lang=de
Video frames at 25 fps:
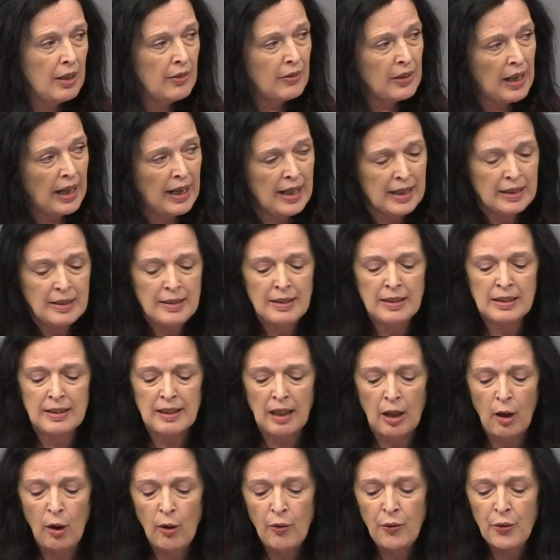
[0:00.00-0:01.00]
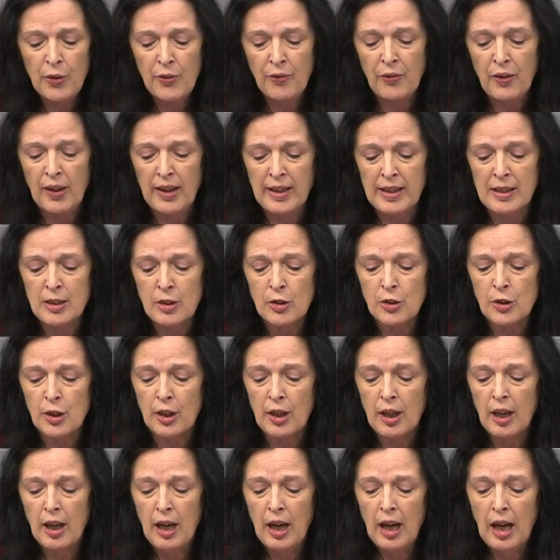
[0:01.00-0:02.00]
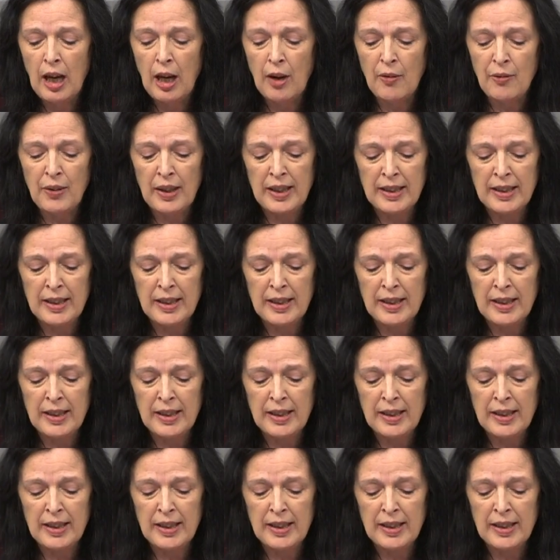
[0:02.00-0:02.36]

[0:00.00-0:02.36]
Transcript: Wir halten es auch für falsch, auf